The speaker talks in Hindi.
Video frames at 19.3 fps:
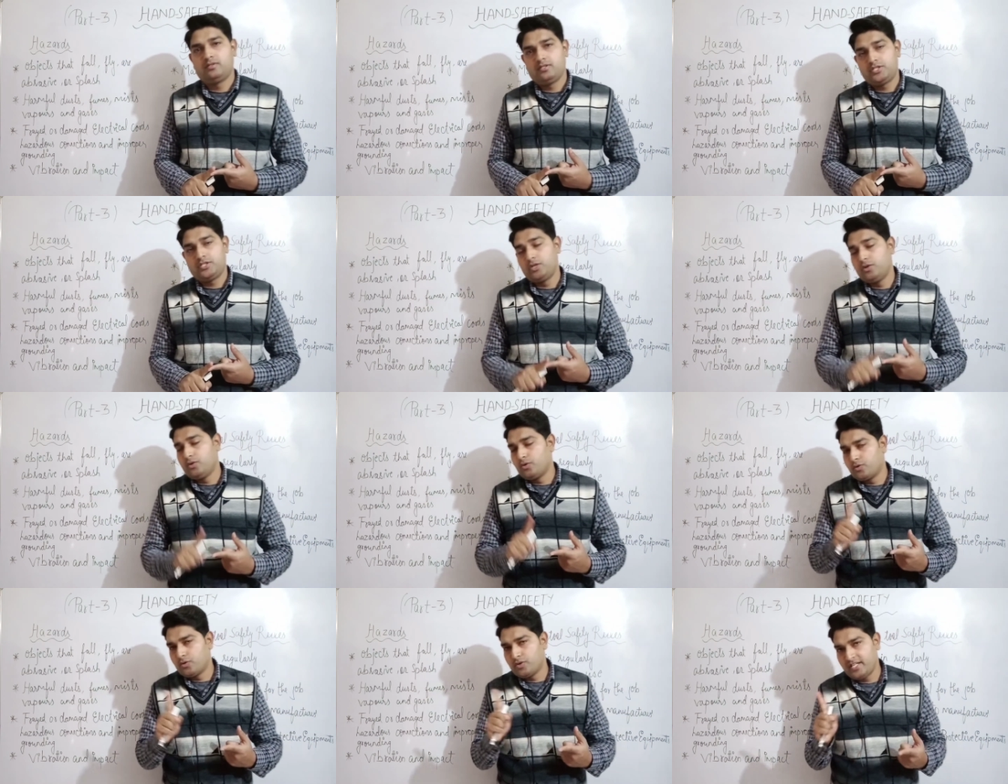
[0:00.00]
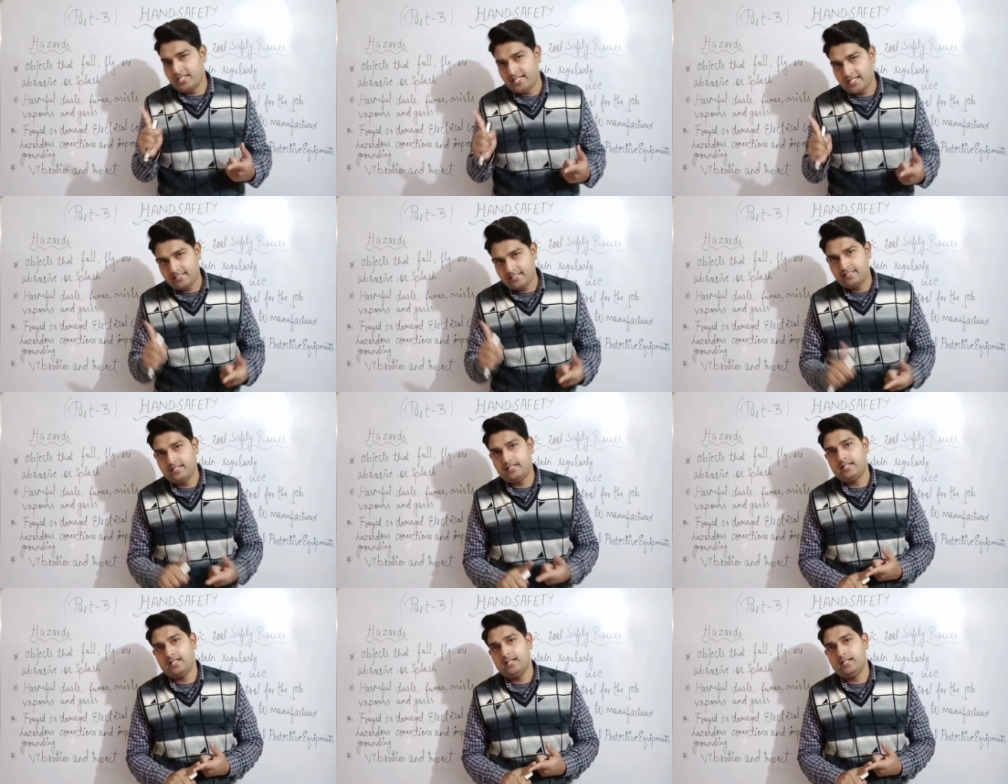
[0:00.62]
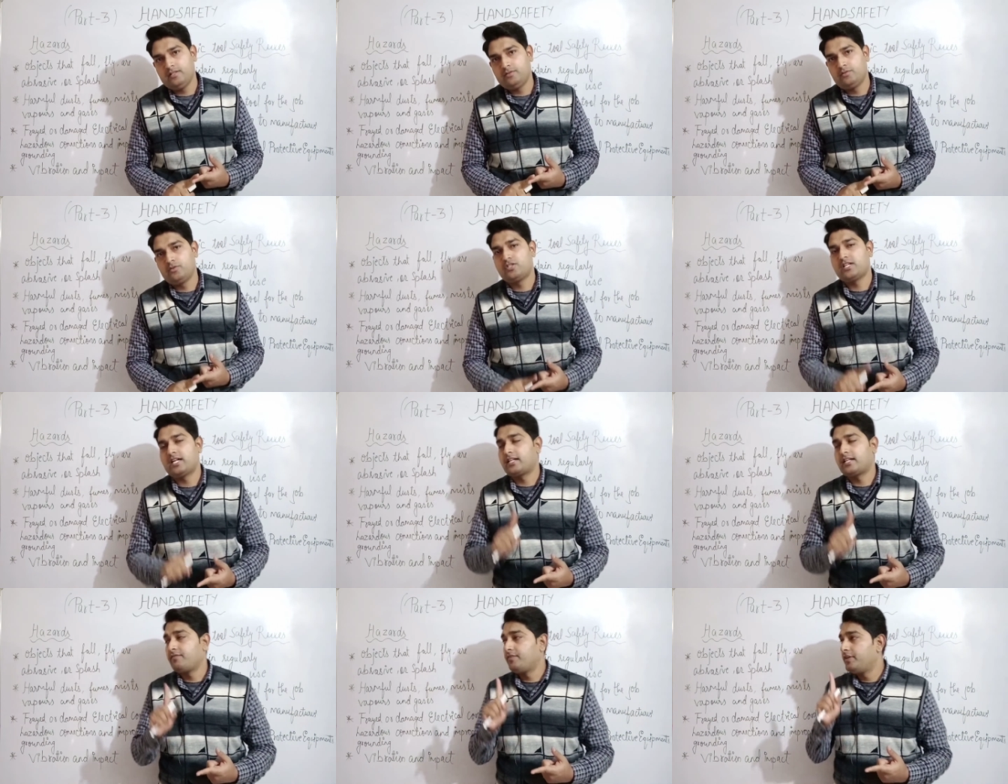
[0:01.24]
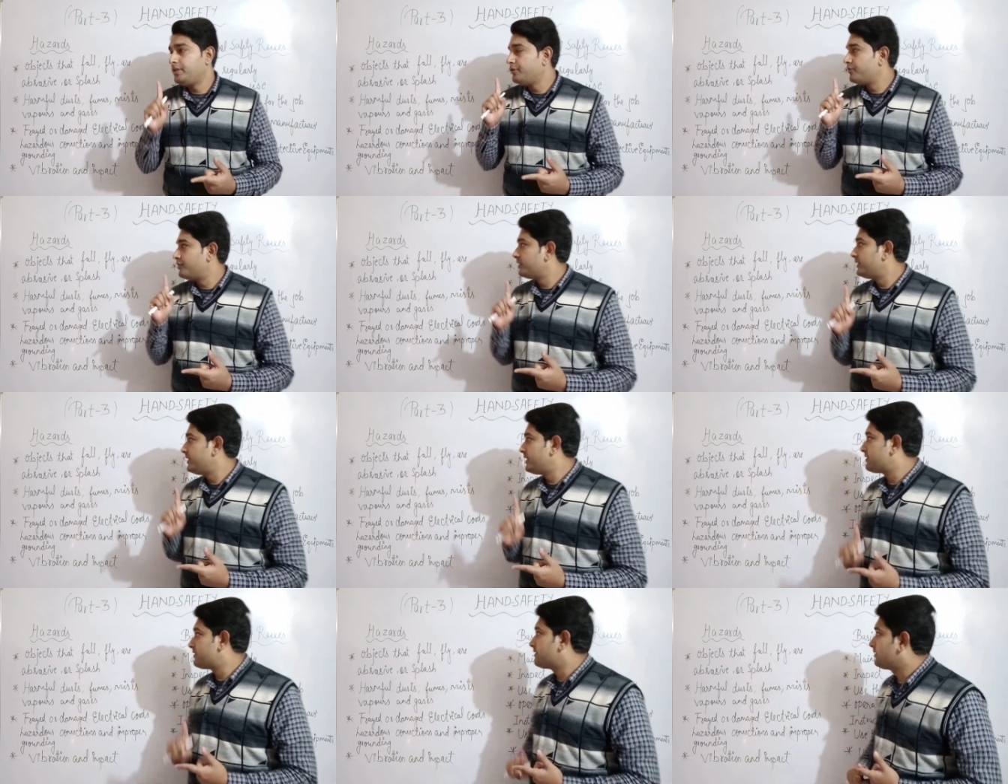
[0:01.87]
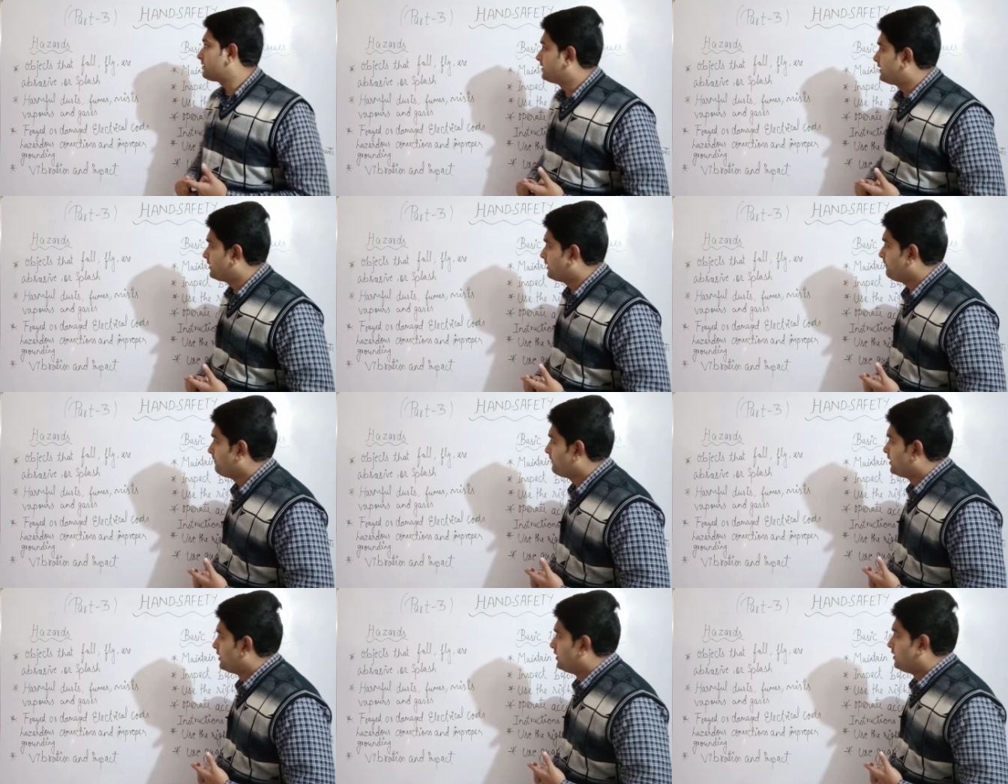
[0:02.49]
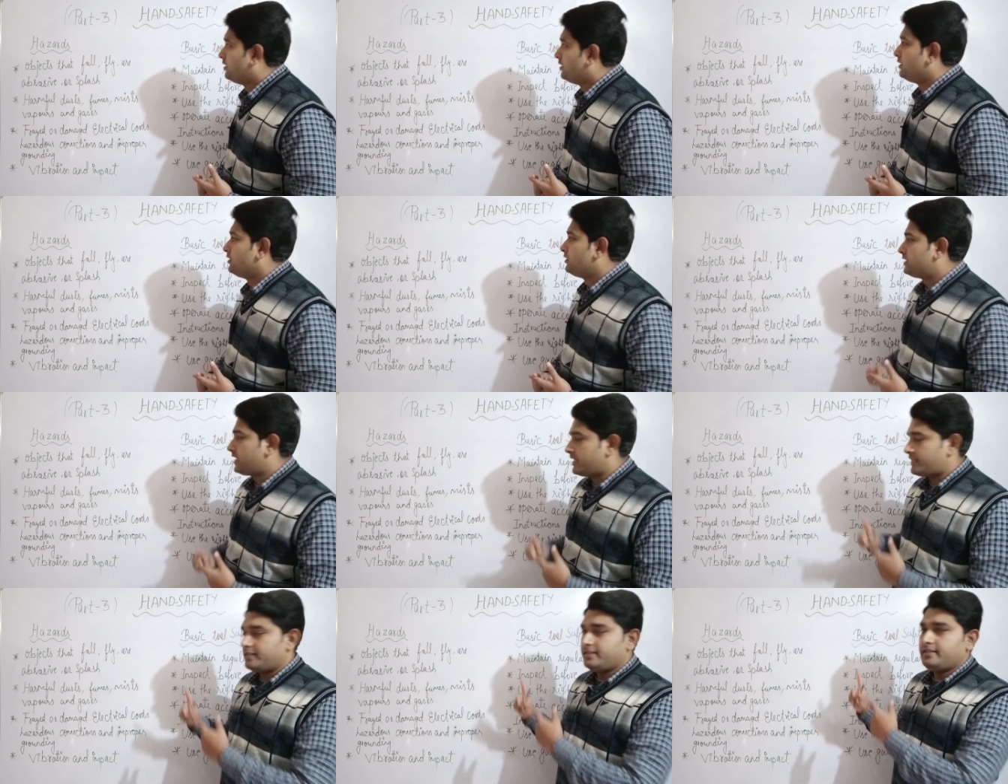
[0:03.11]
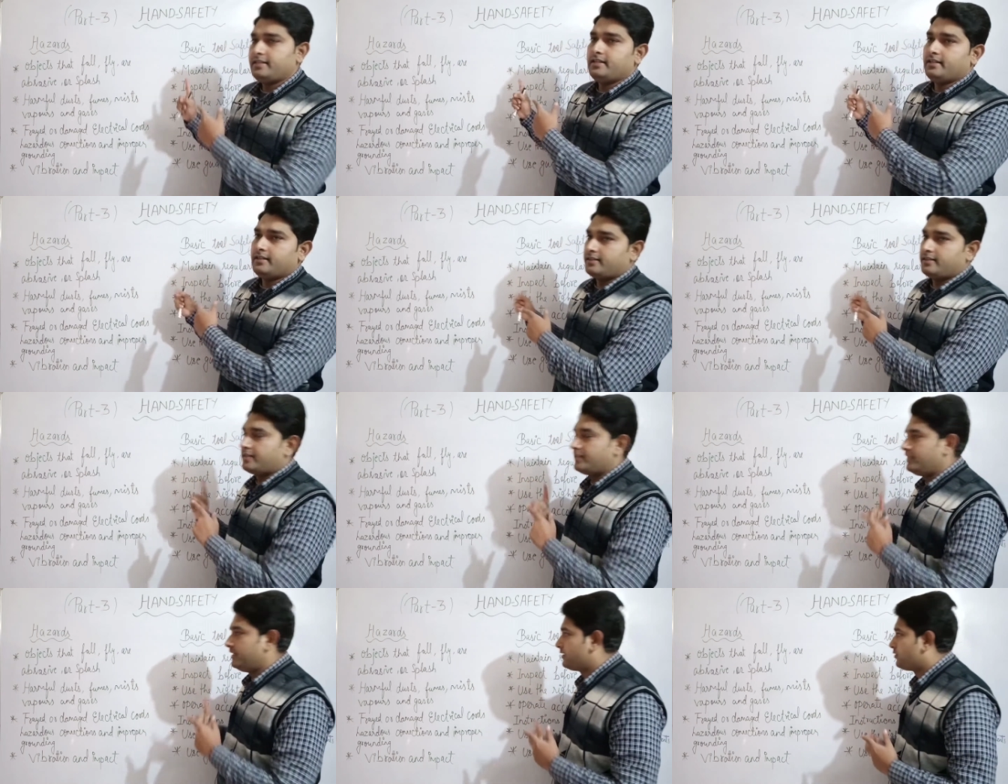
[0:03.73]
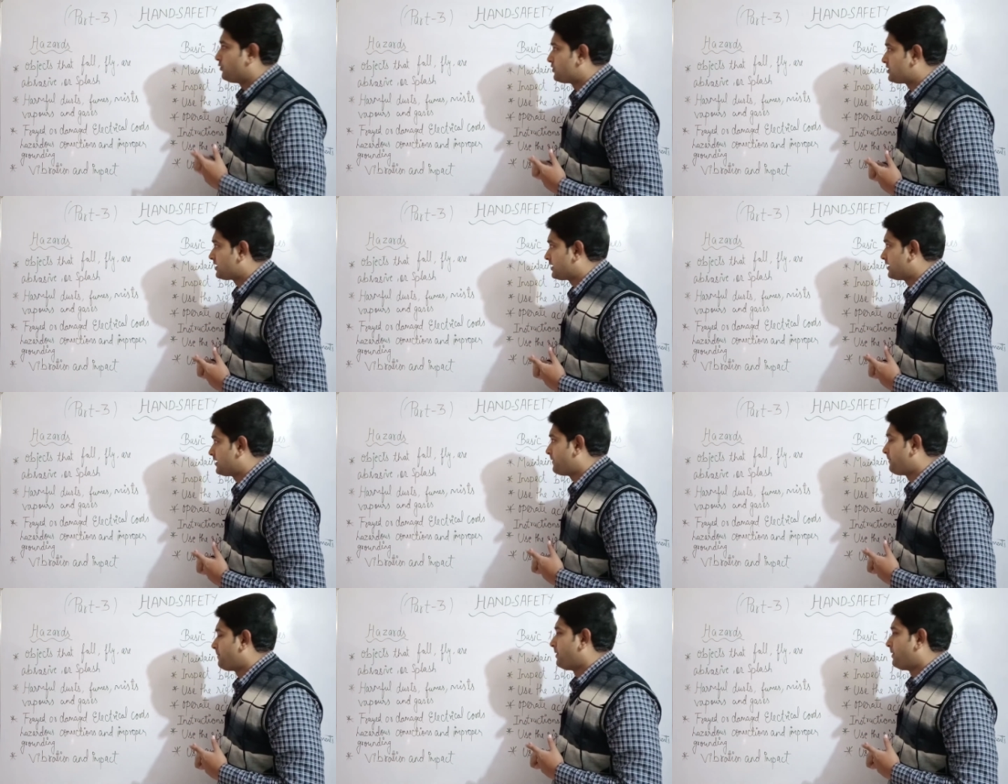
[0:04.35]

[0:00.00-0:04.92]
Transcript: जिन लोगों ने नहीं देखा है वो जाके वीडियो को देख सकते हैं ताकि ये क्लियर हो सके